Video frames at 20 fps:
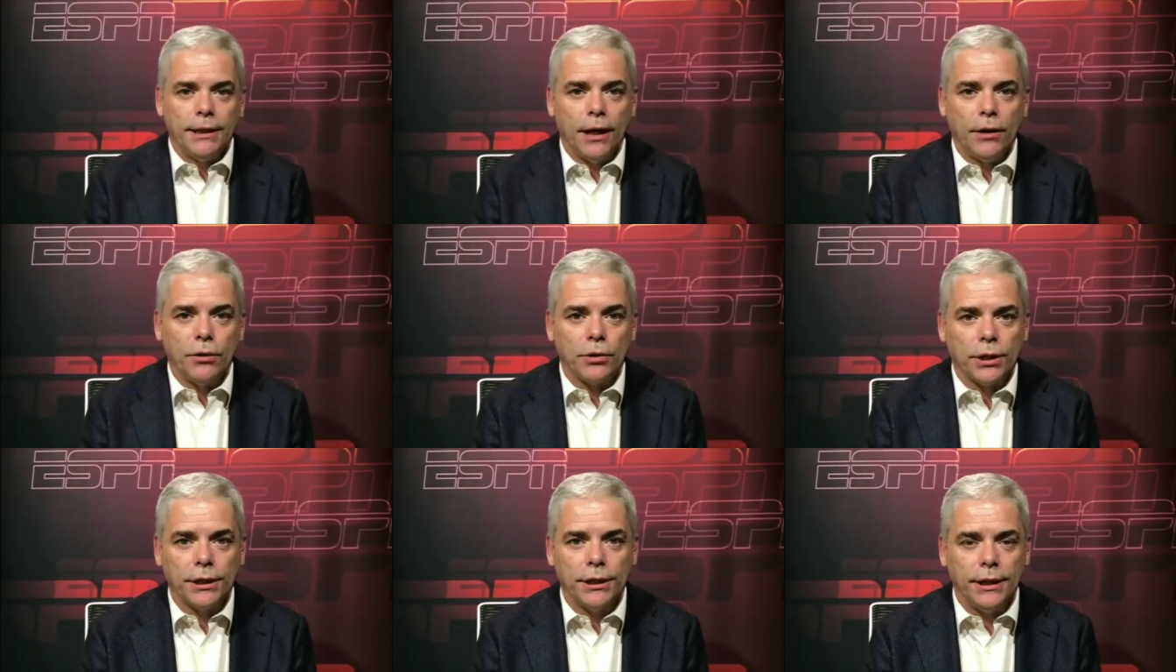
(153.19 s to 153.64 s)
ya
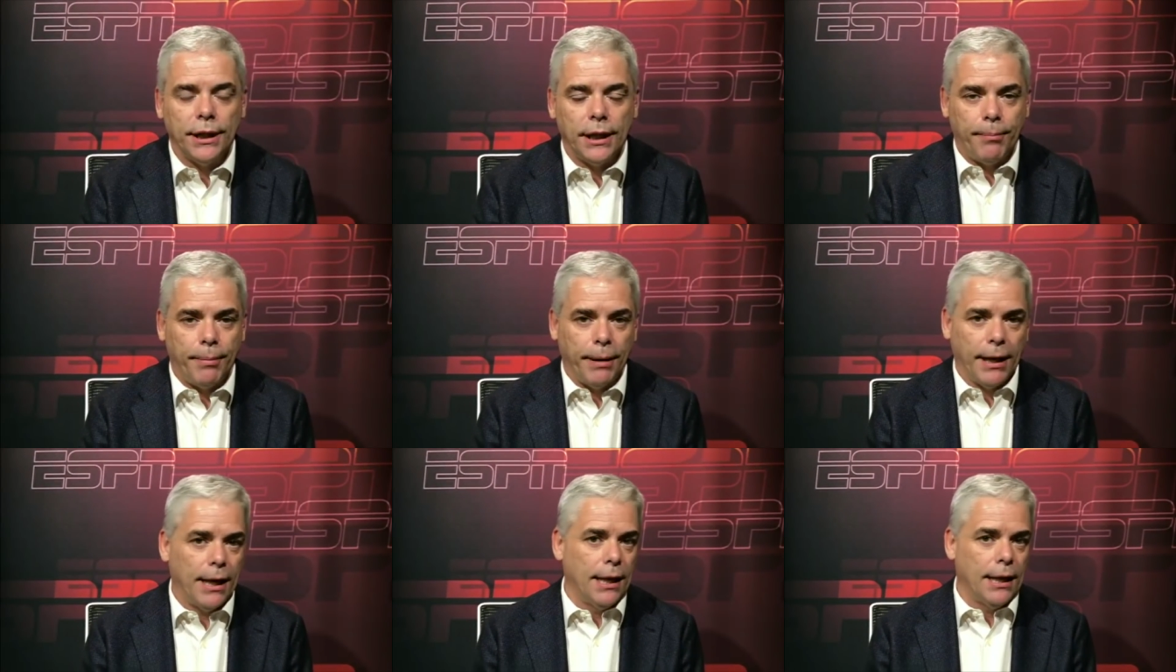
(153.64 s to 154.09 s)
no sé si tiene
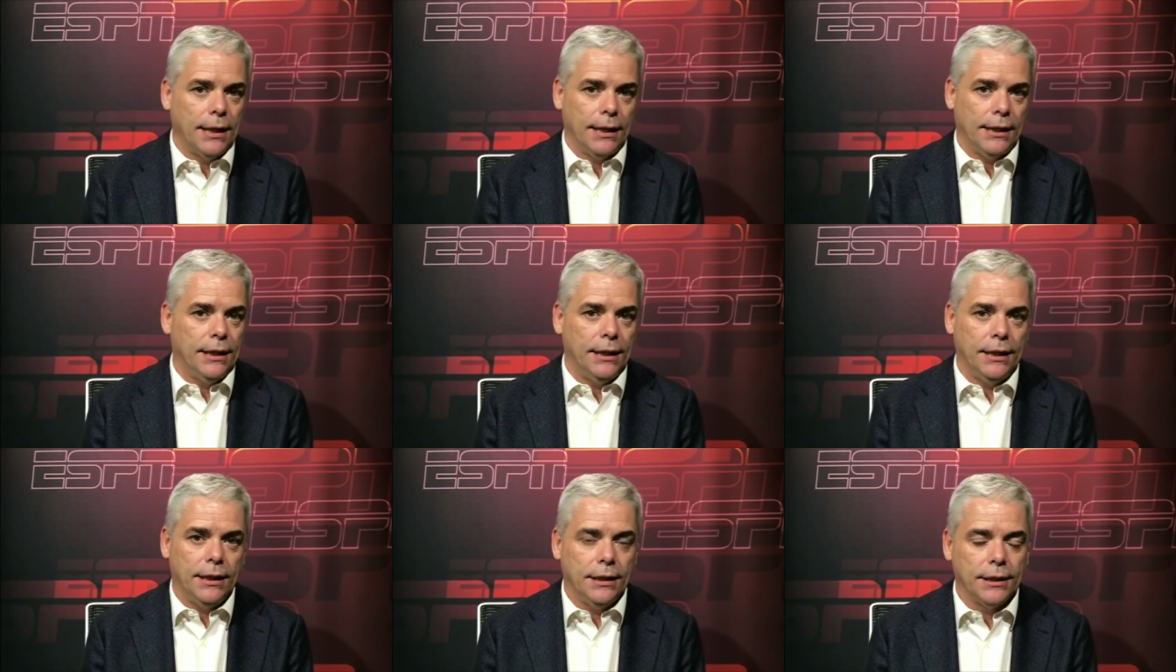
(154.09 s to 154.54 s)
pegada,
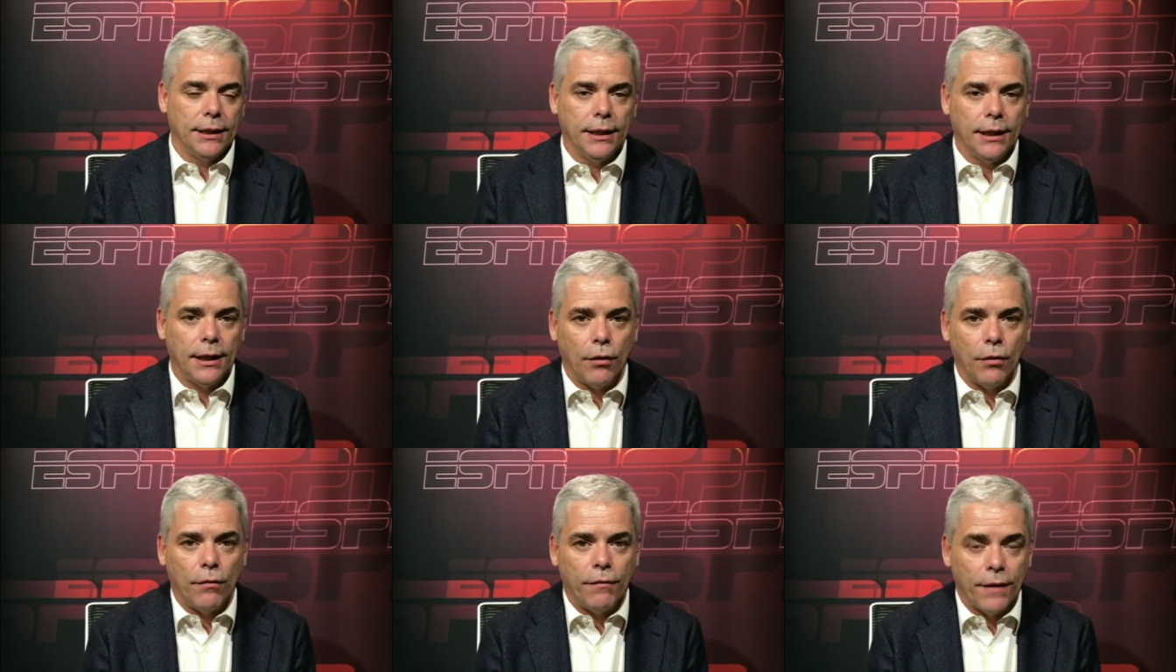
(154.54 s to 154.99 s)
ni
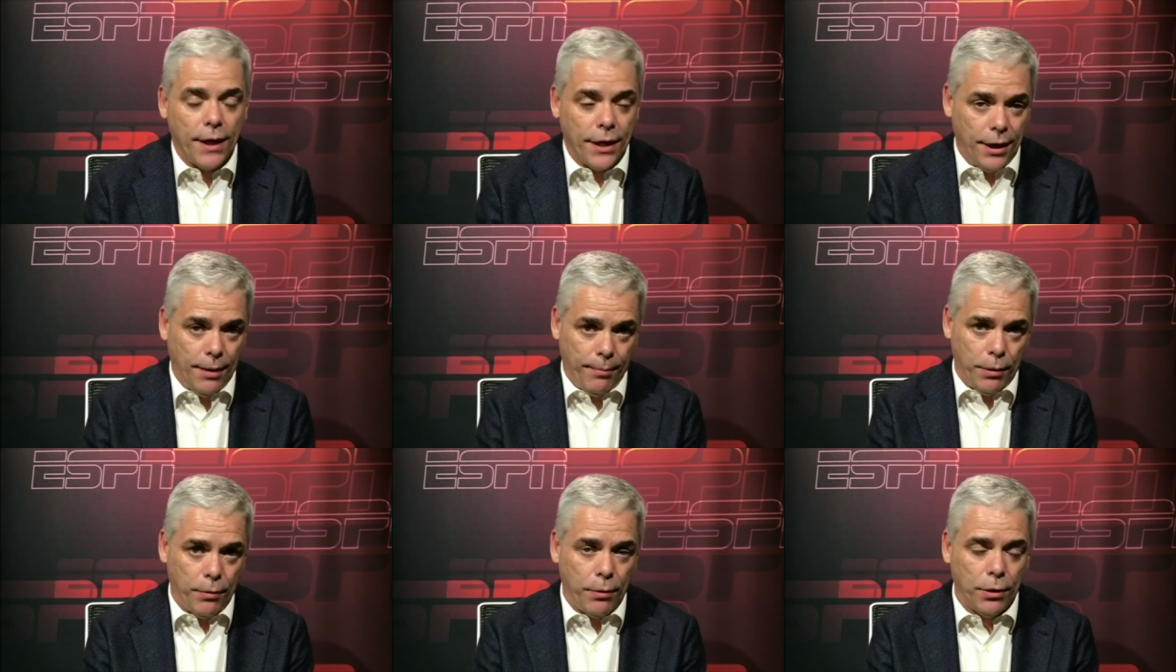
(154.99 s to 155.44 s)
siquiera con
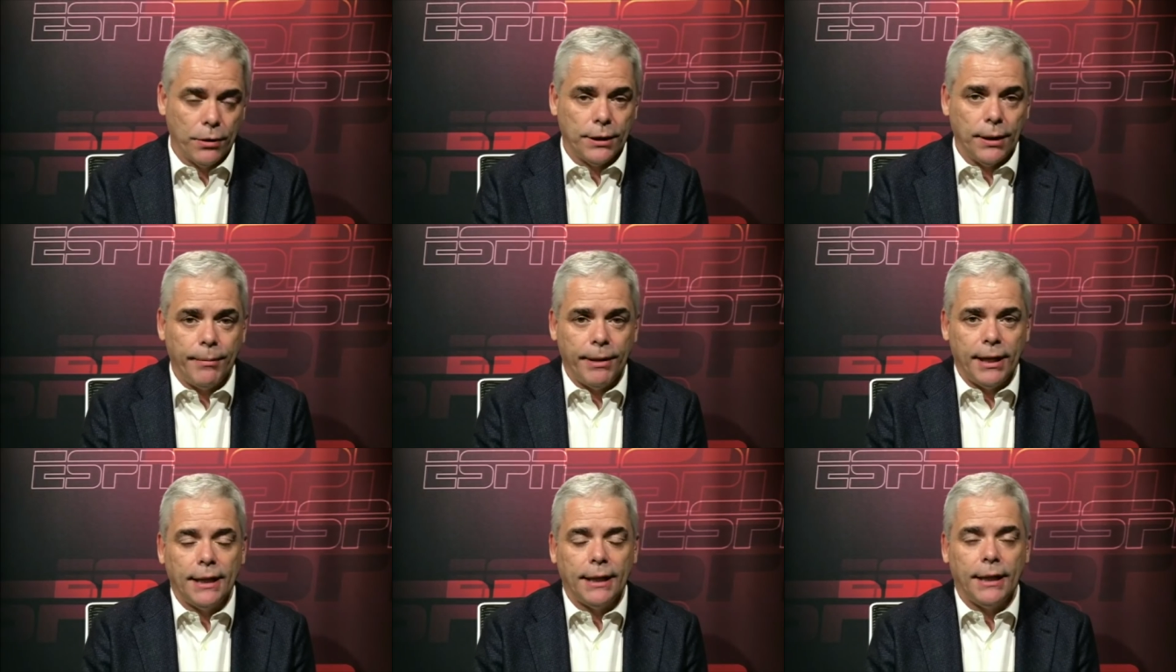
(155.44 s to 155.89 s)
Francia, pero bueno,
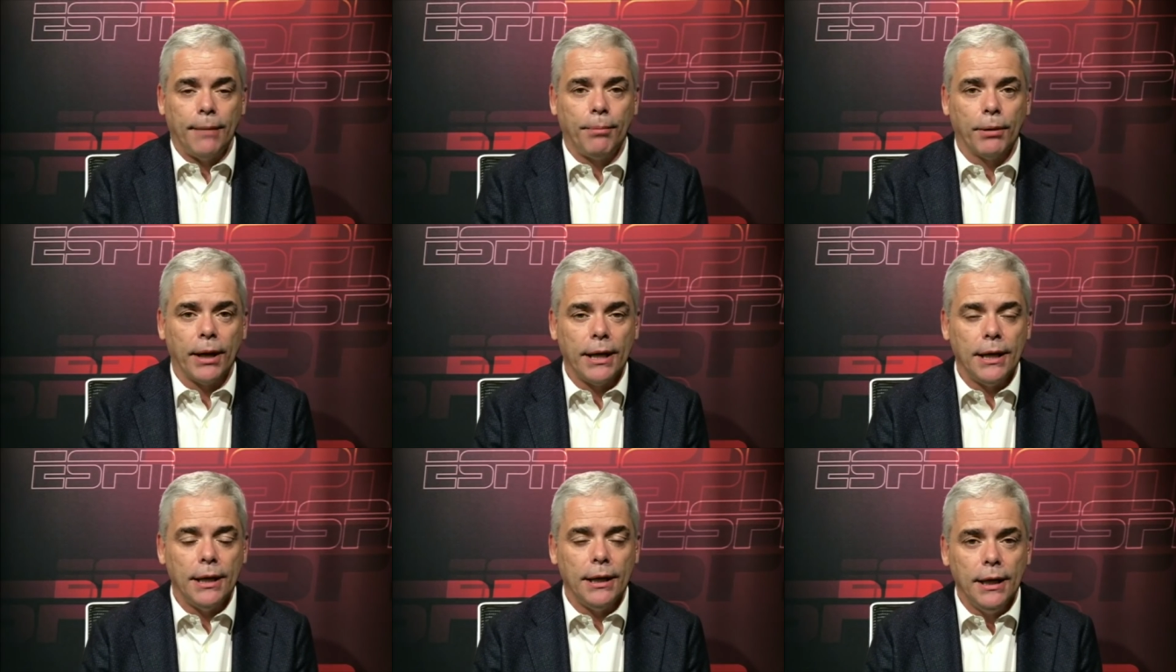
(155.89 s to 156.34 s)
también anda por
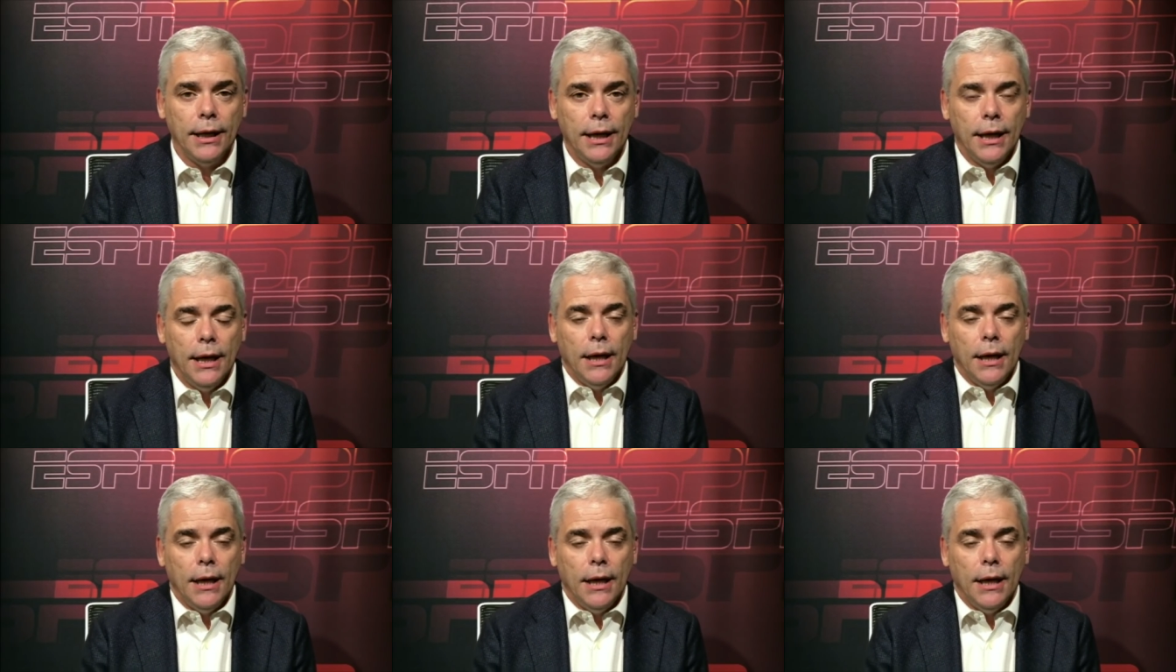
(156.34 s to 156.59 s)
ahí,